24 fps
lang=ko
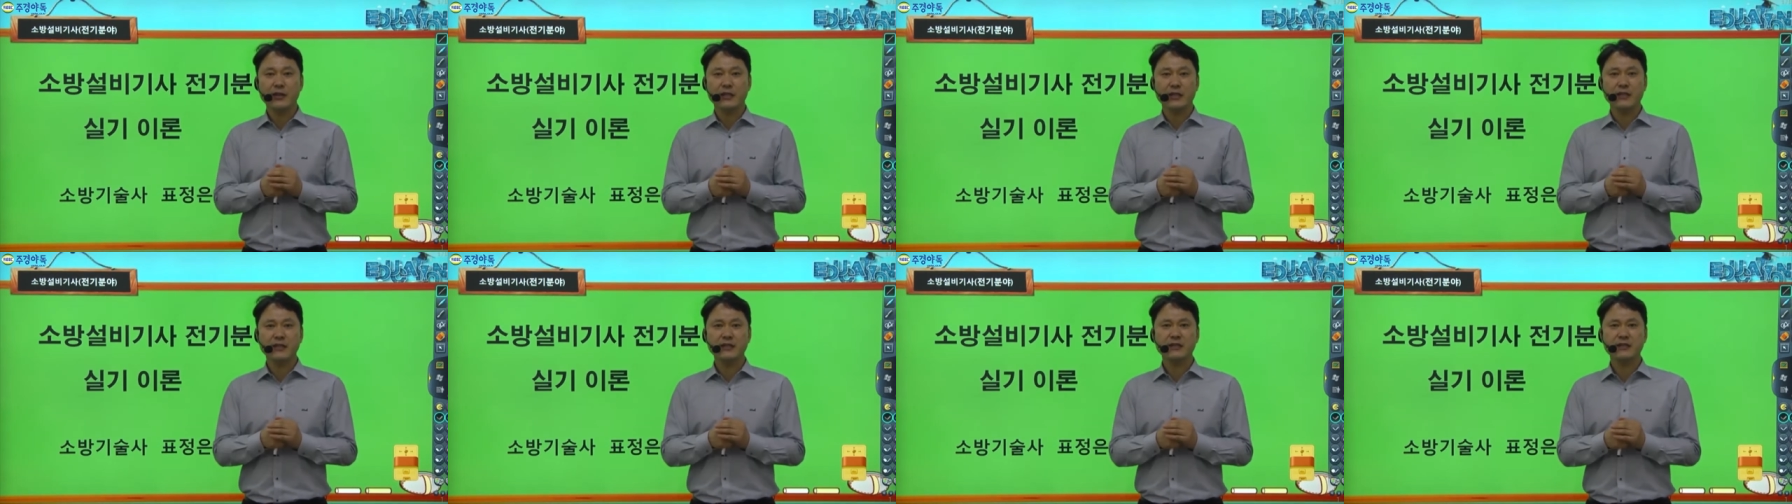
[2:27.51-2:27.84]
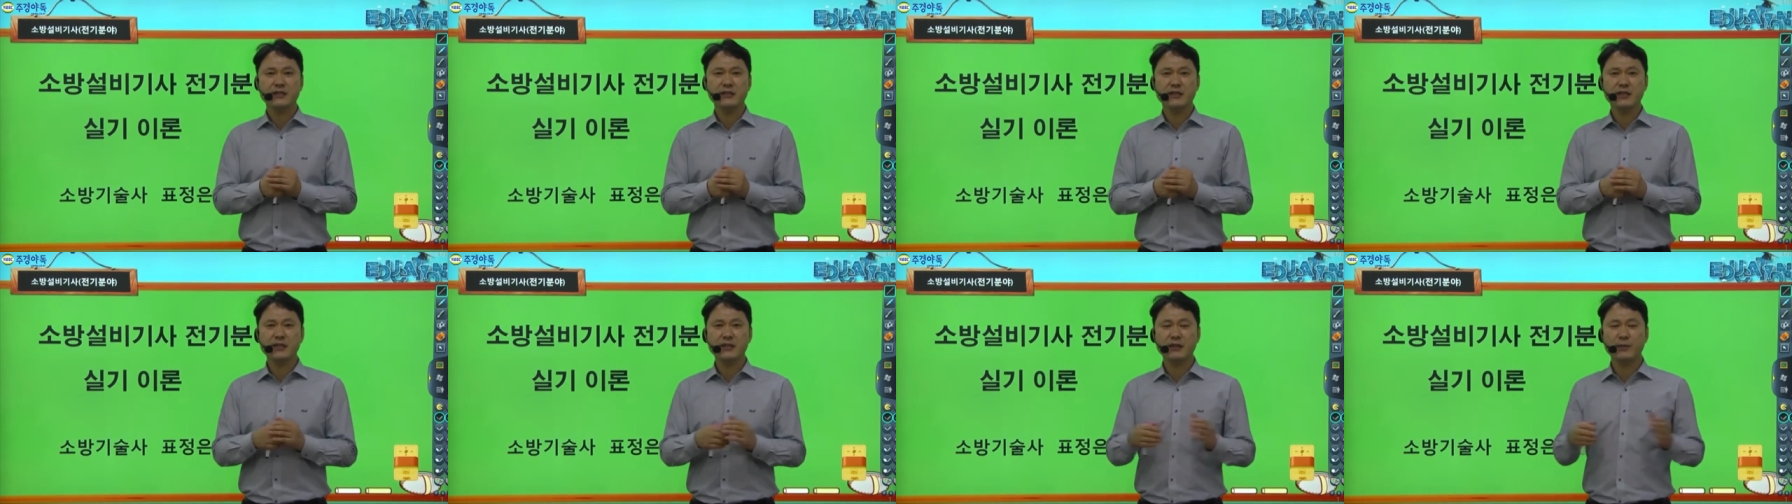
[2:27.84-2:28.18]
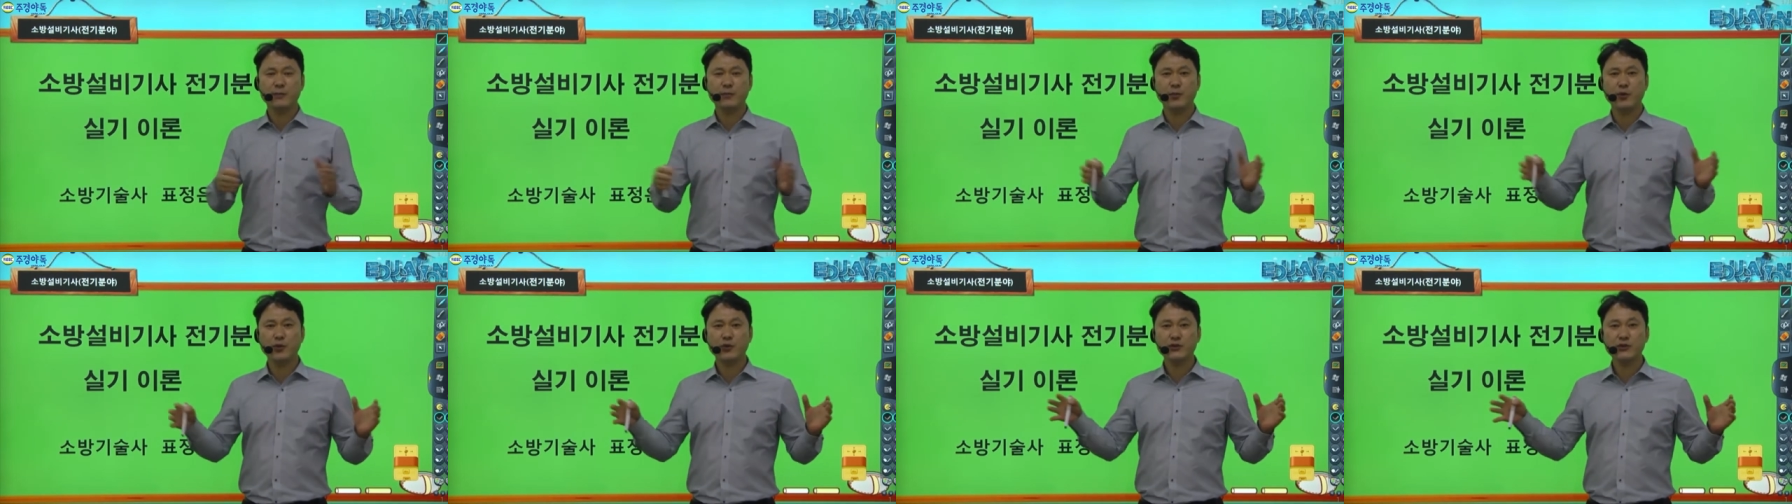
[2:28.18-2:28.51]
있는 지식
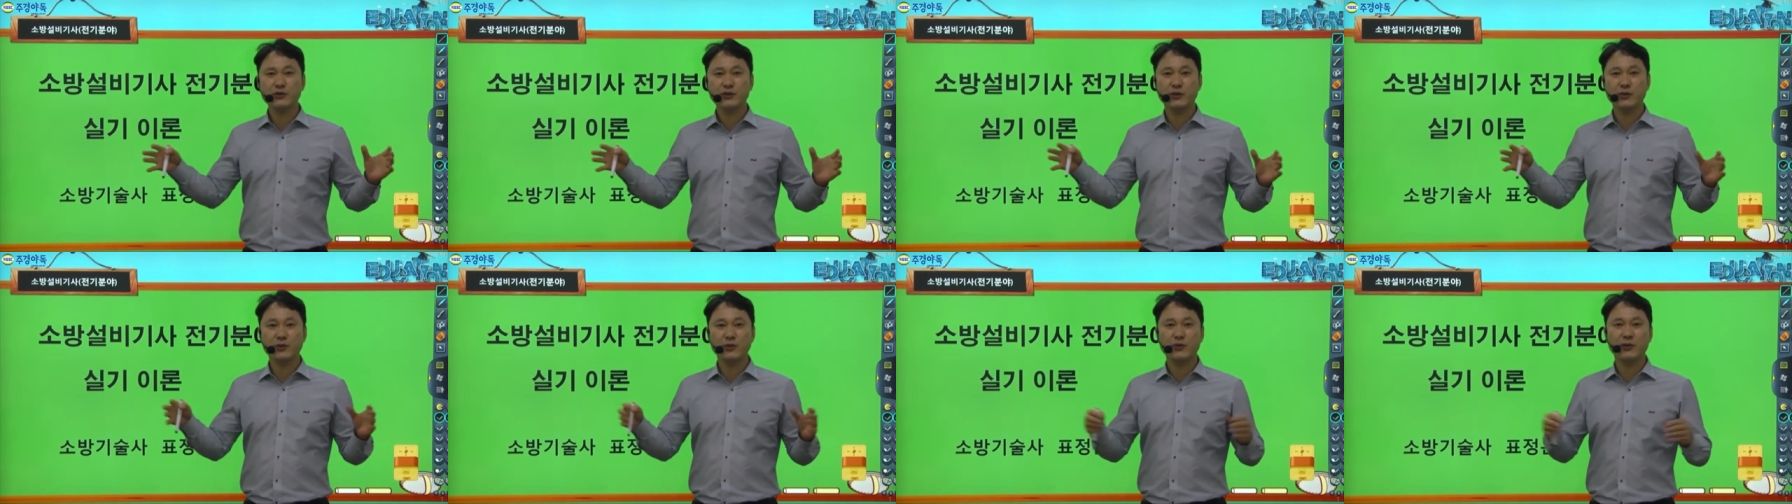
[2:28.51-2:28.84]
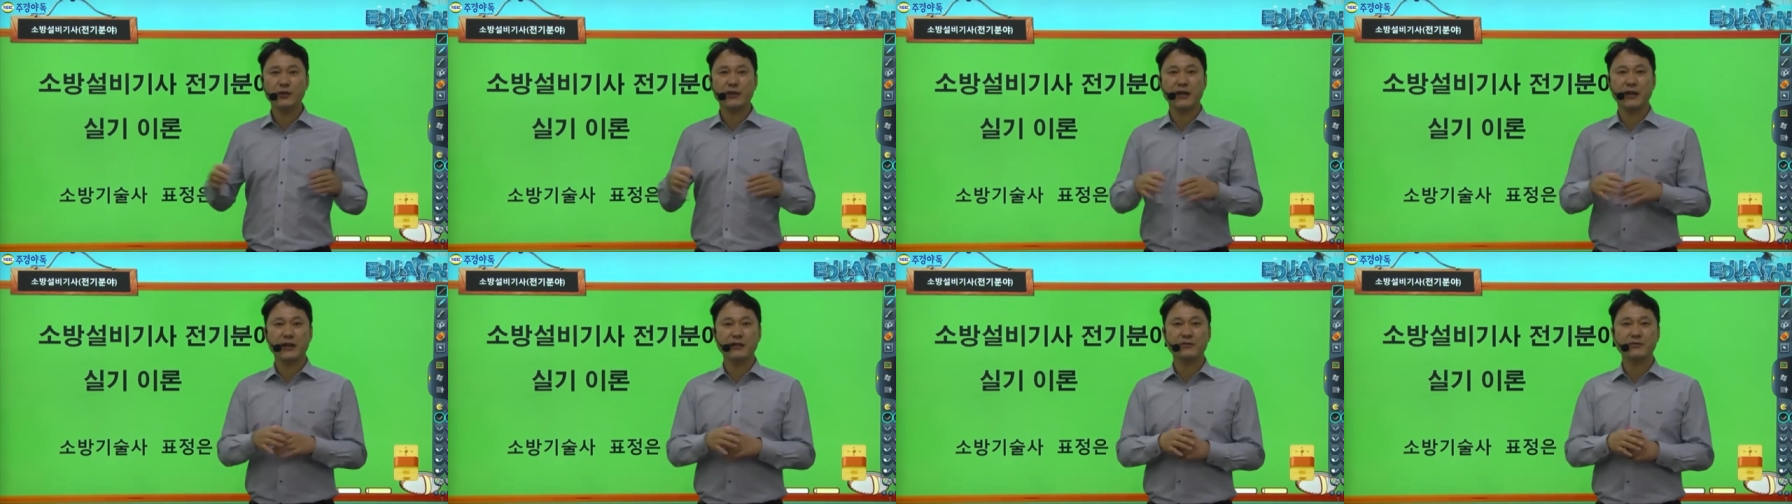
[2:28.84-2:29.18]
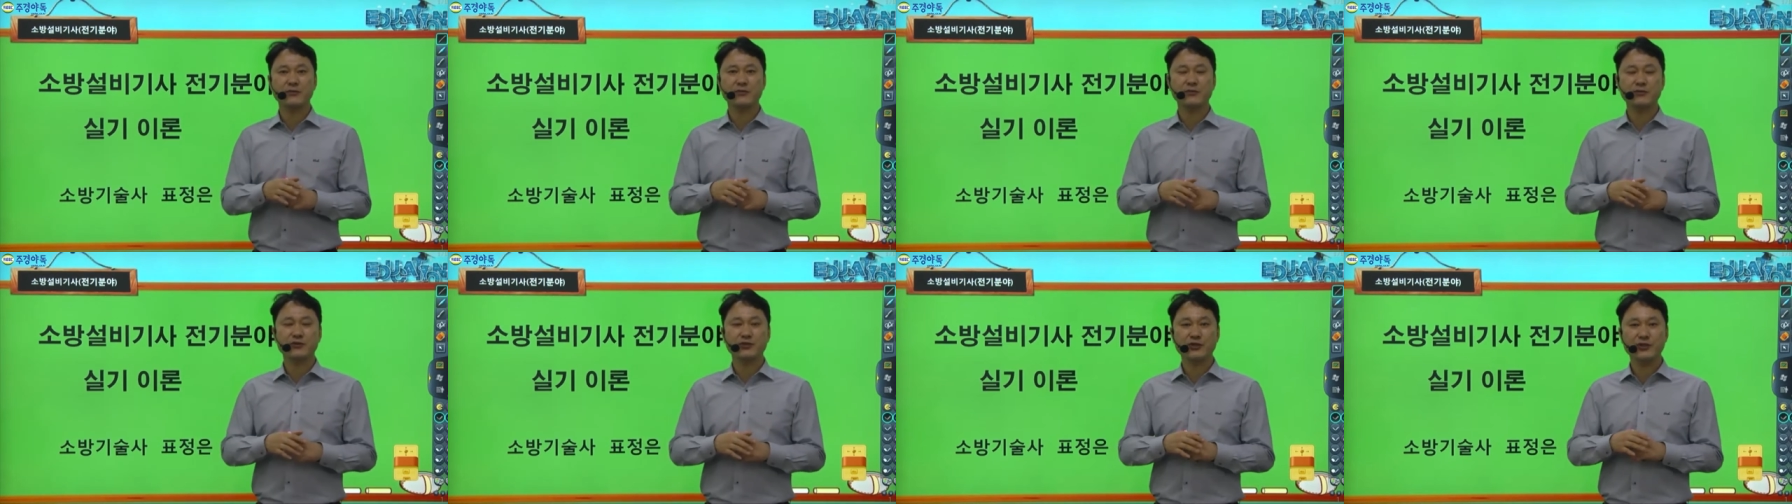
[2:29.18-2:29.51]
모든 걸 동원해
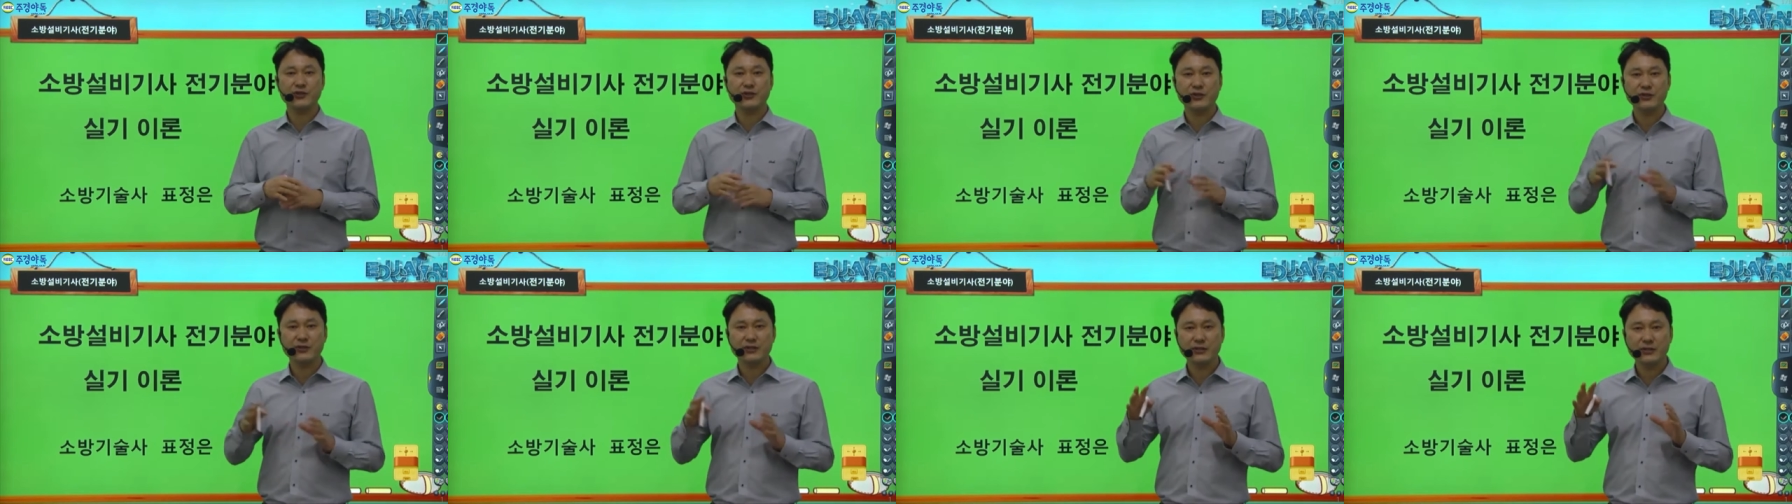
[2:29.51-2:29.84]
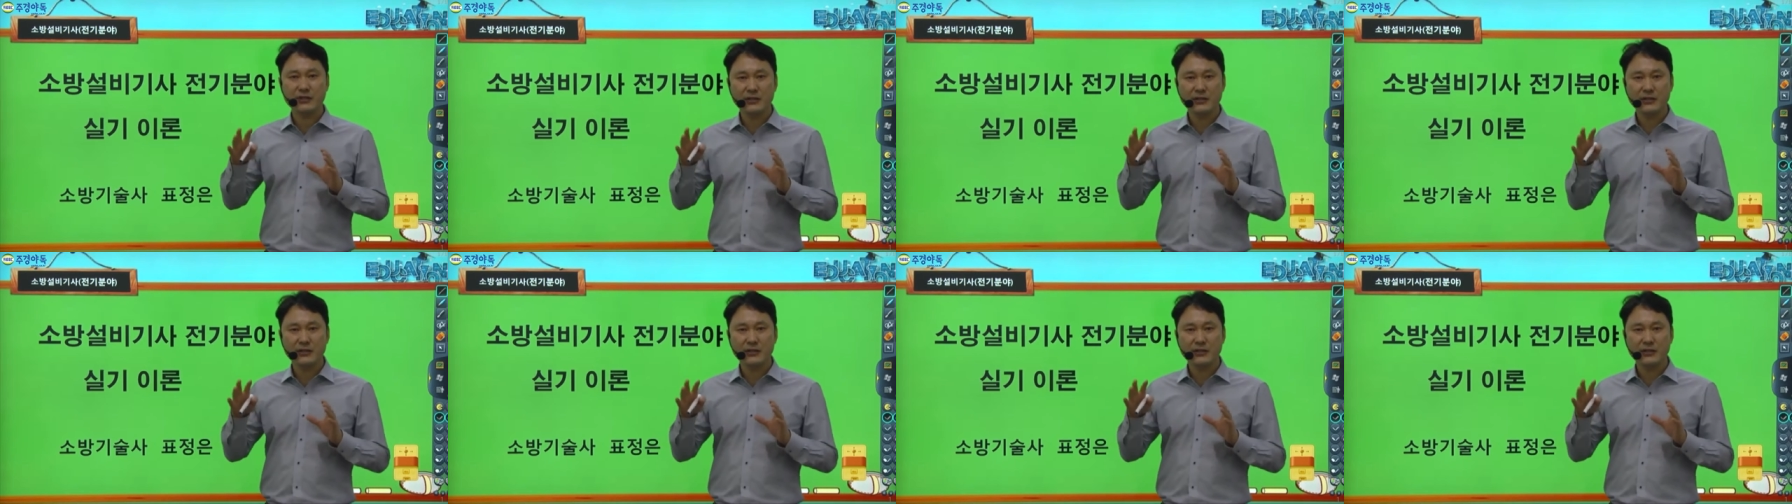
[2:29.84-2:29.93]
가지고 쥐어